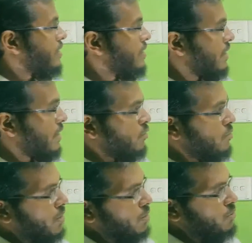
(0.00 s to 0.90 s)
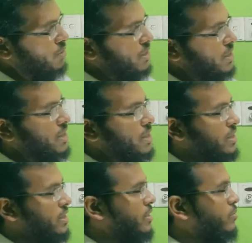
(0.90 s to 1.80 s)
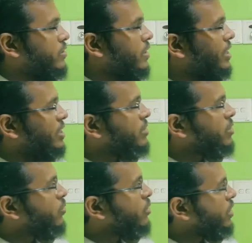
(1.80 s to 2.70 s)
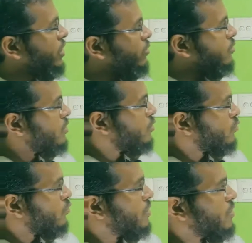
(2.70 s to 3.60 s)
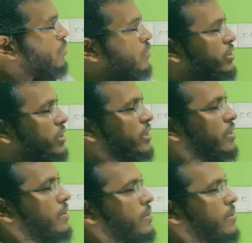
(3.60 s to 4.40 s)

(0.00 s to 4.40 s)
এখানে একজন মানুষ চিকিৎসা নিচ্ছে এবং তার আশেপাশে অনেকগুলো যন্ত্রপাতি রয়েছে